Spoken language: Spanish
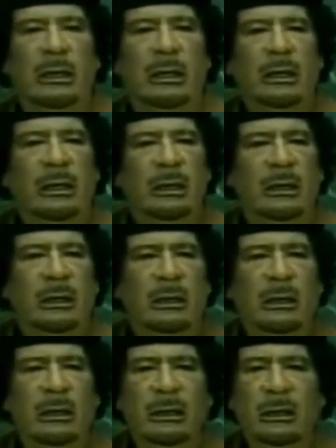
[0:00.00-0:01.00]
y no
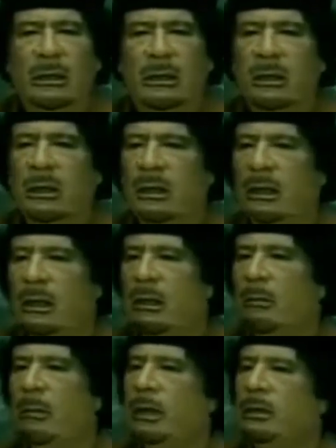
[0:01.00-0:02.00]
temeremos hablar con
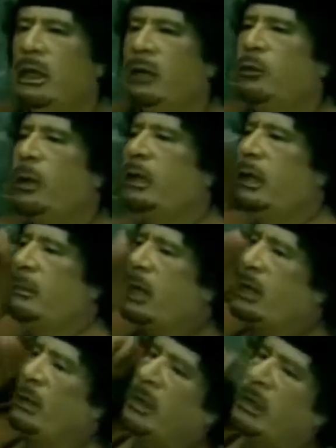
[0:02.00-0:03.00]
nadie en términos que
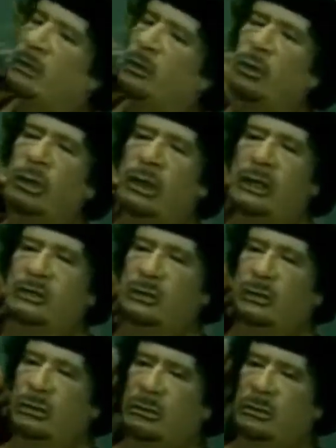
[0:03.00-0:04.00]
no sean
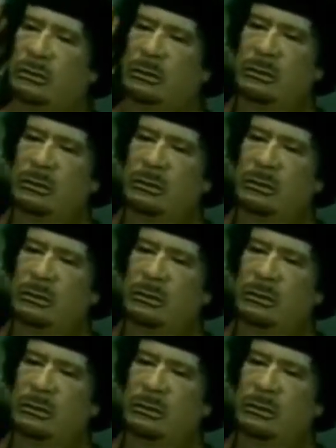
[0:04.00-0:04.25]
diplomáticos.